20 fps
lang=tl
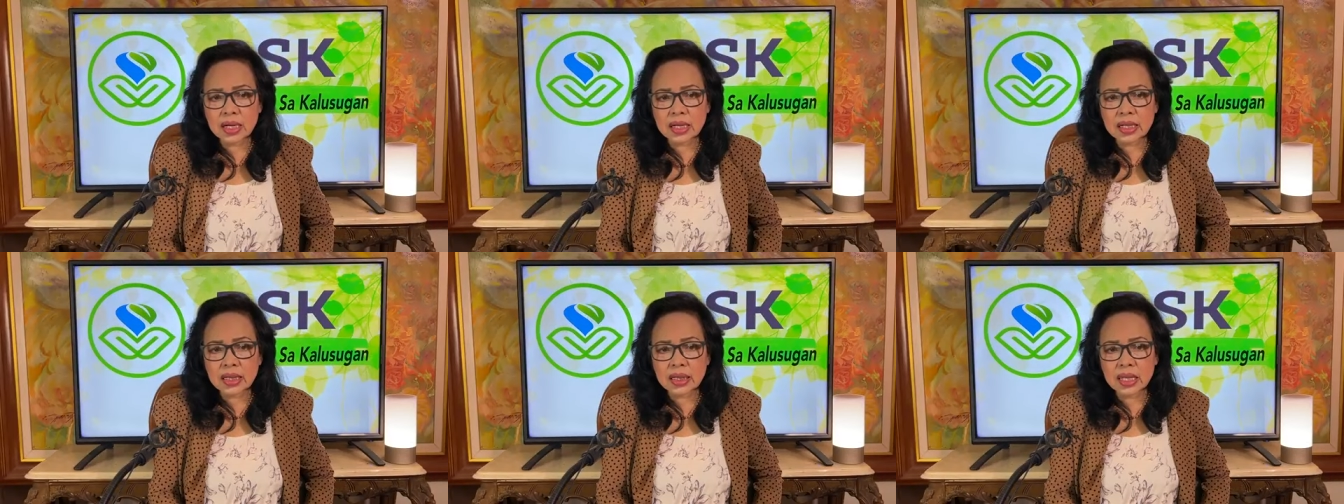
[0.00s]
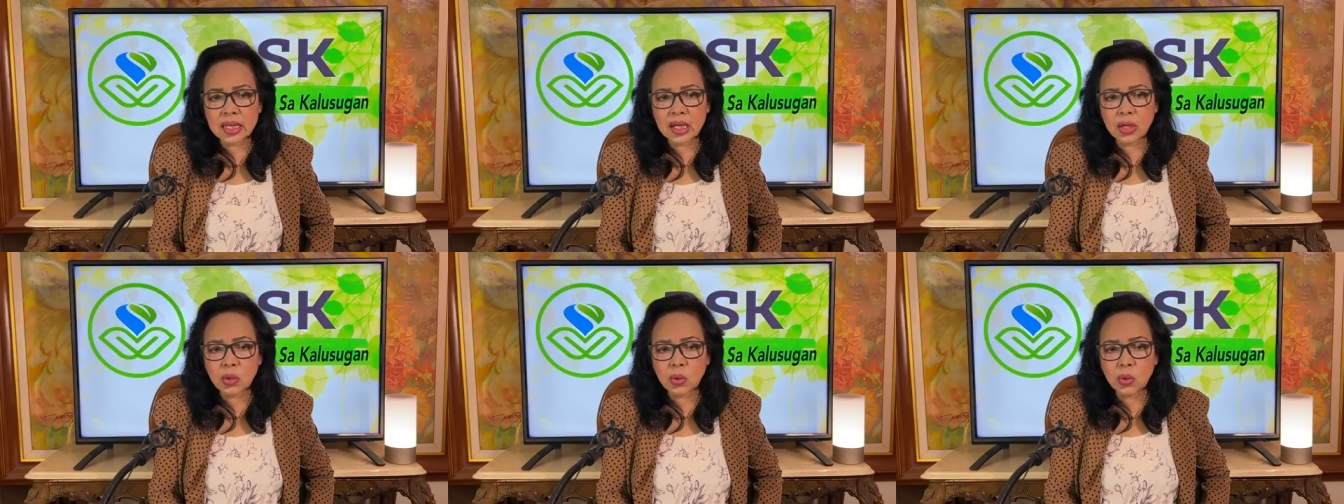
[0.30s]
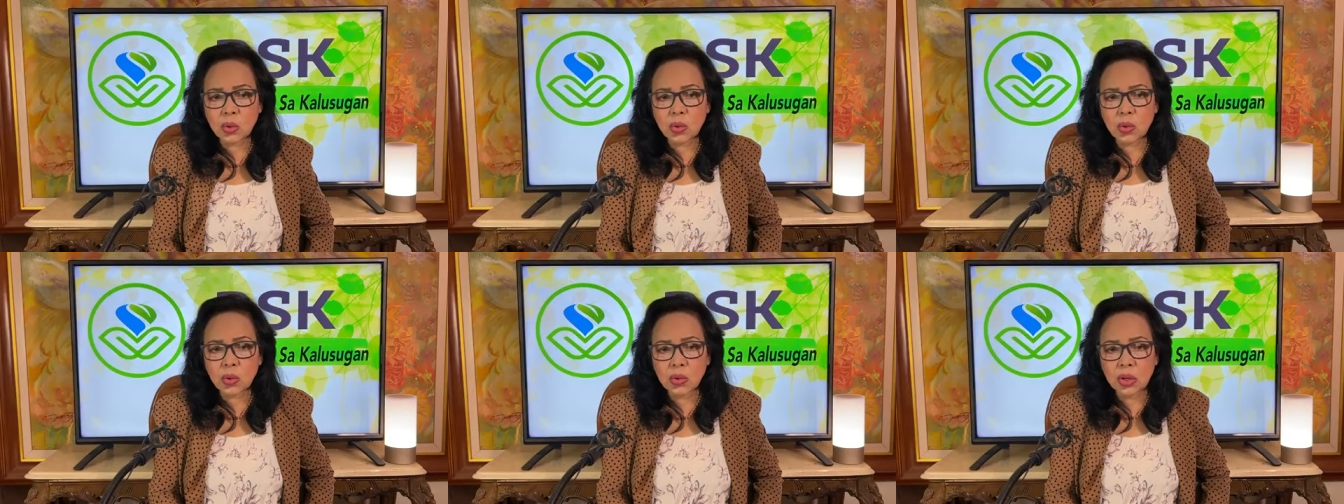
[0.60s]

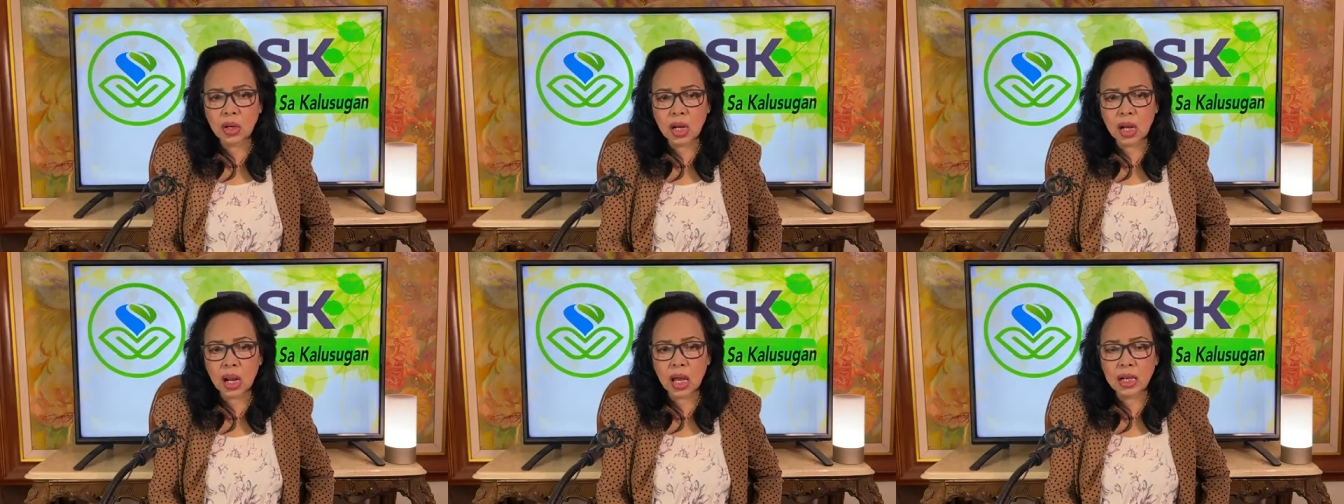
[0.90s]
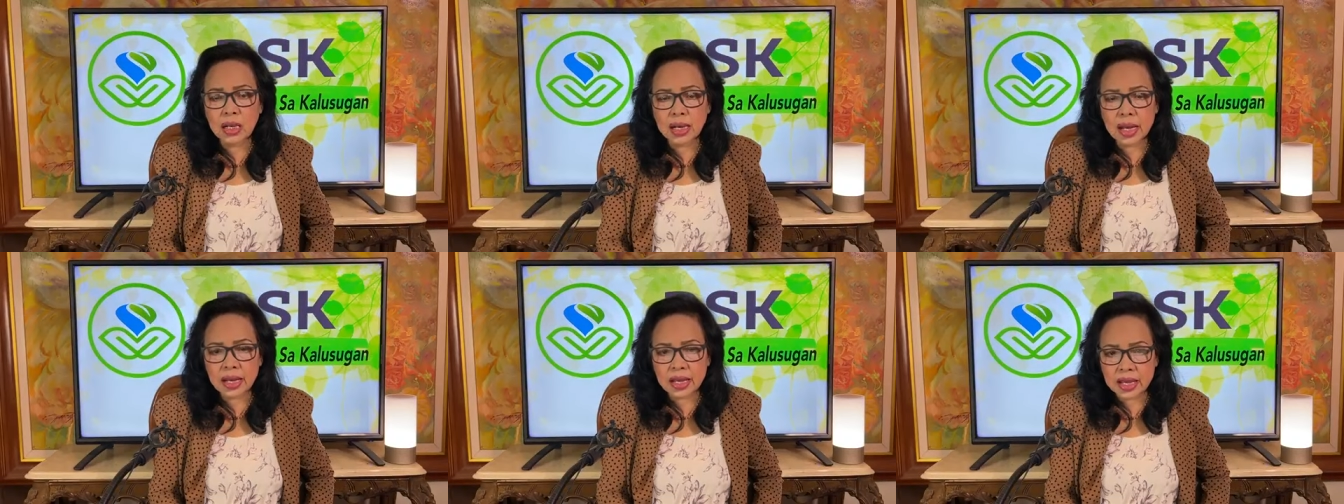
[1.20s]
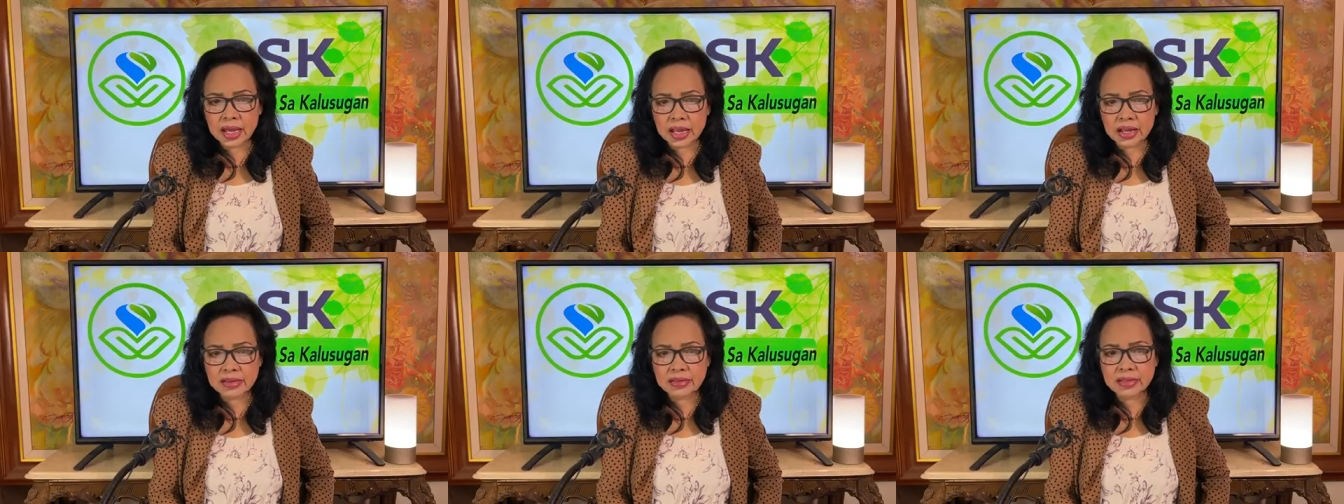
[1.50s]

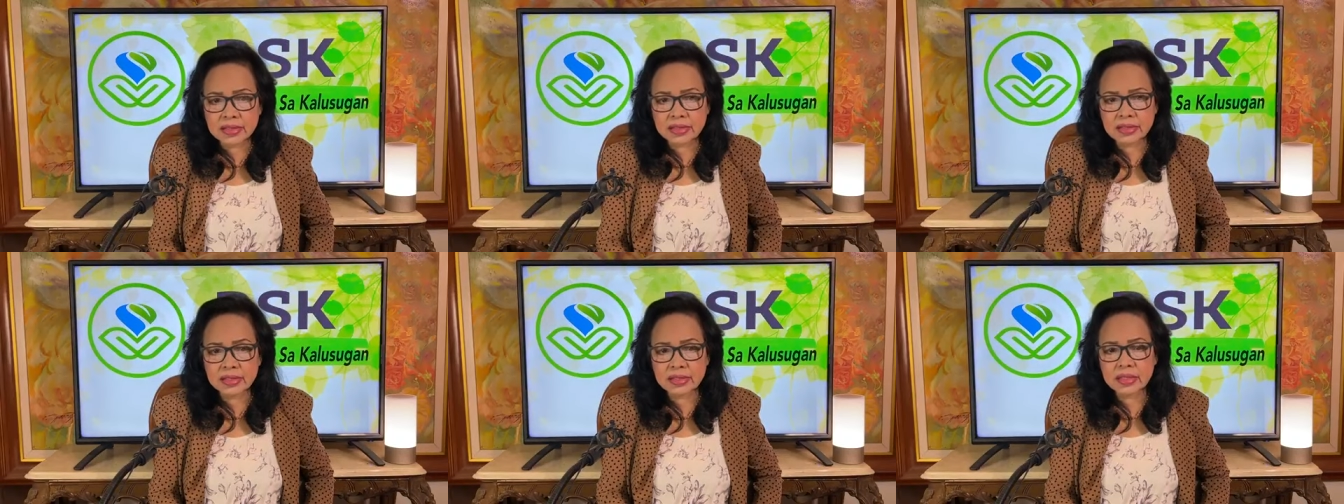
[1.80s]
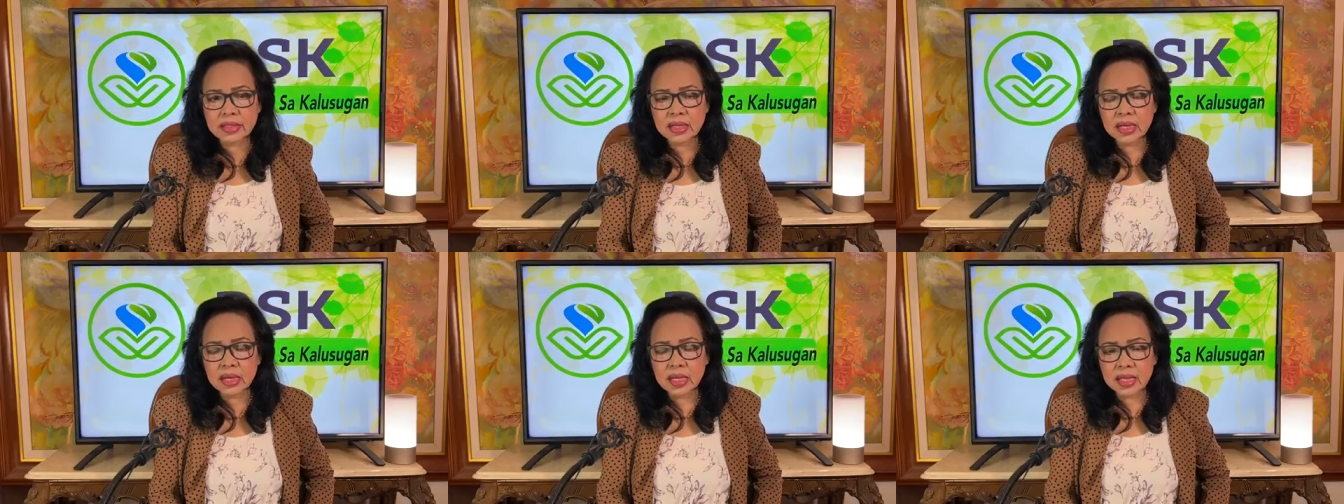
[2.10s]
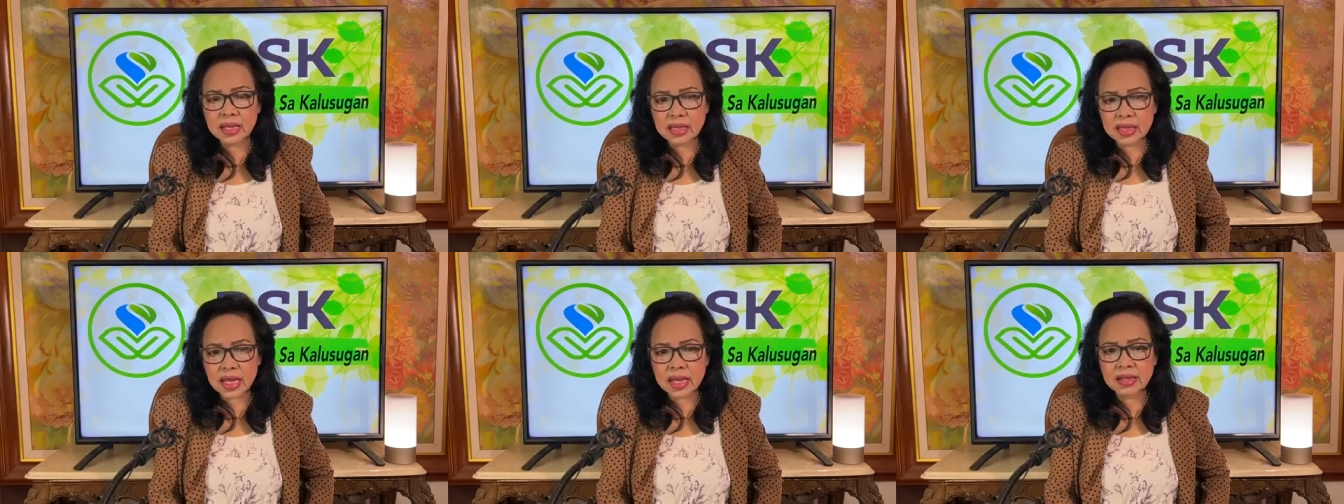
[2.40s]
reticulanahase
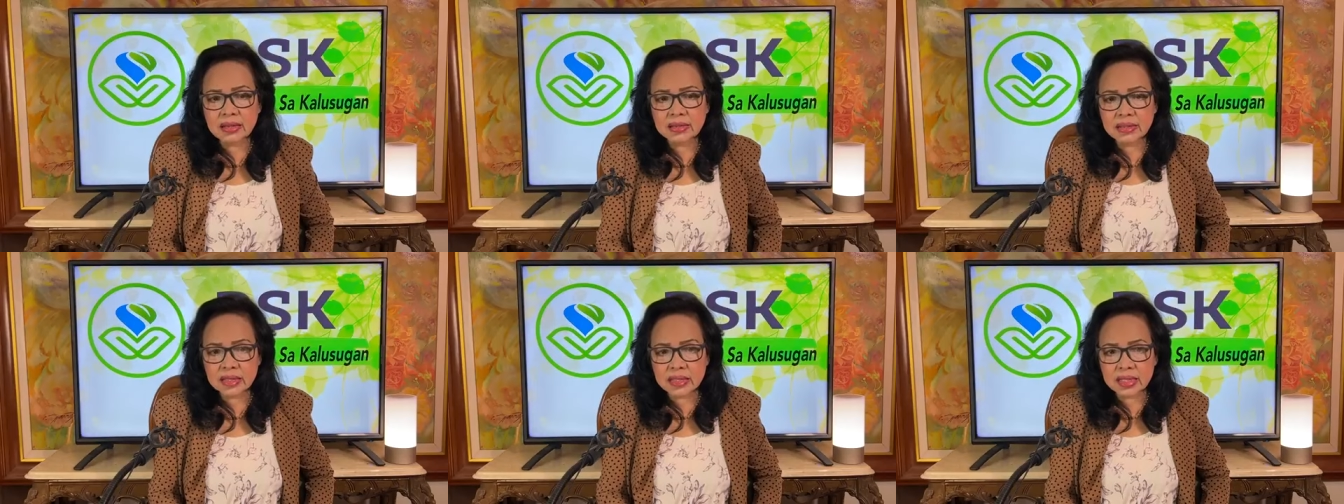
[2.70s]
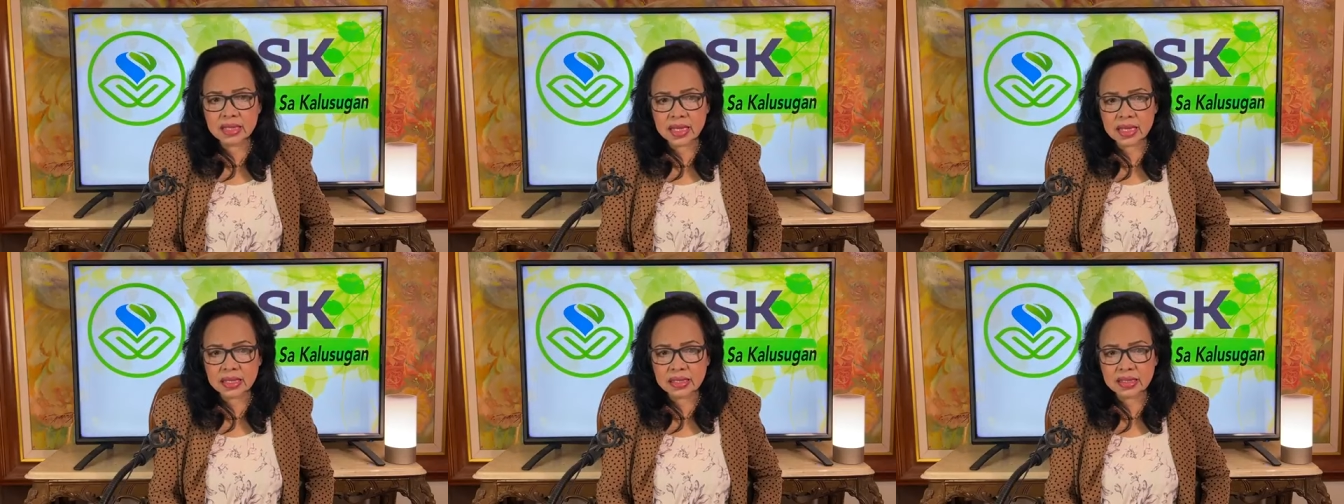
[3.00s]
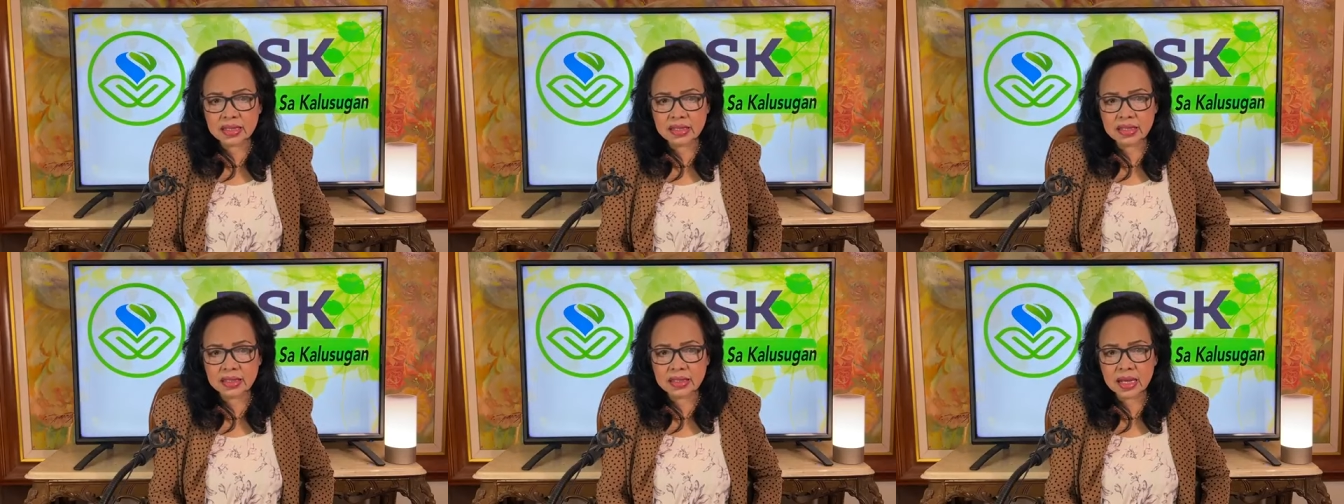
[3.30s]

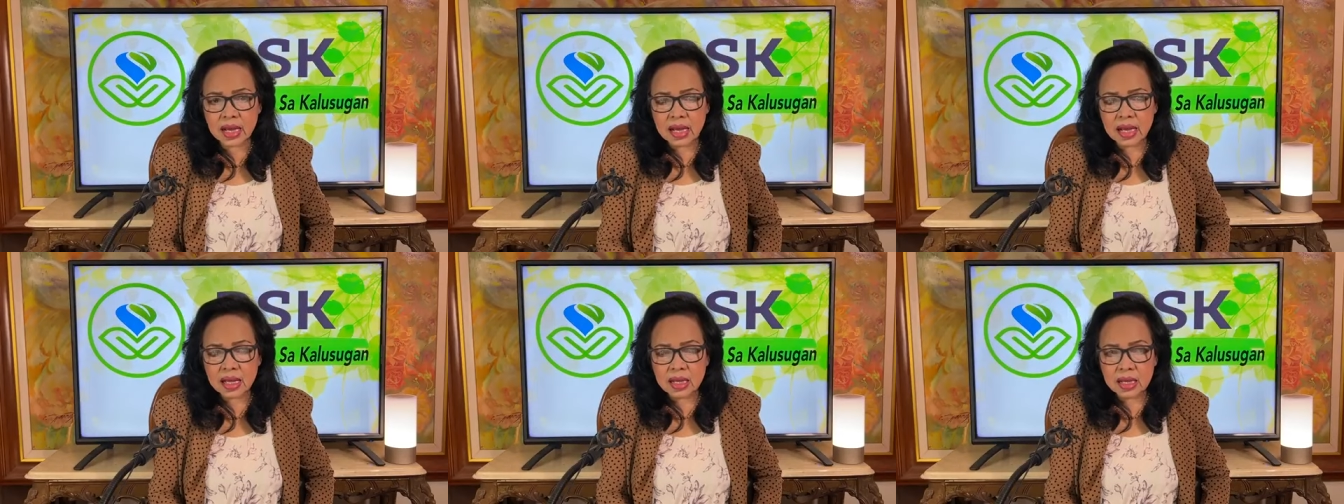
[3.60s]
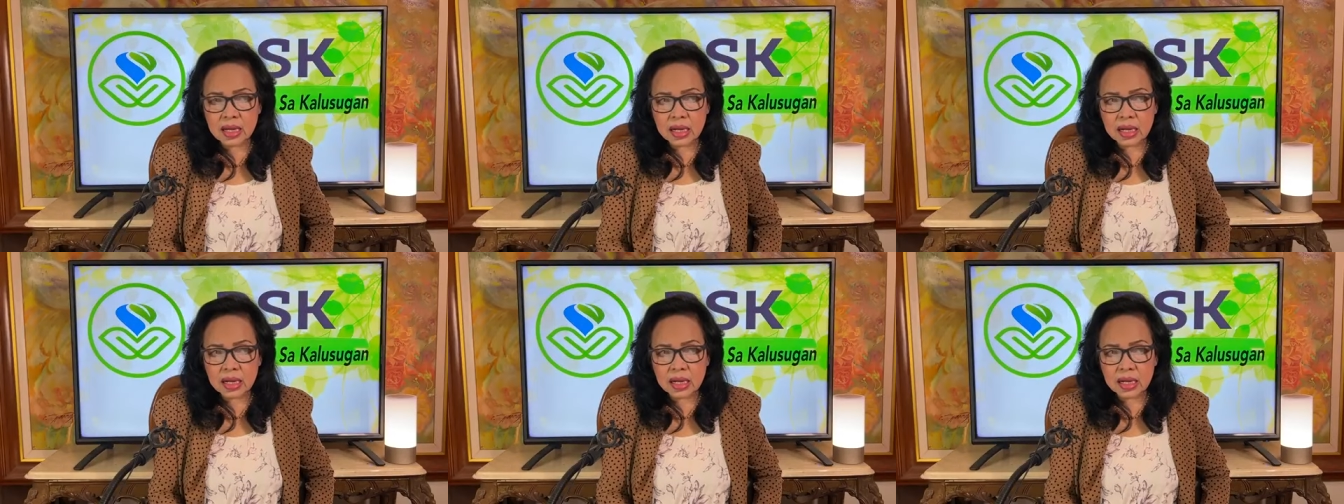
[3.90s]
densities.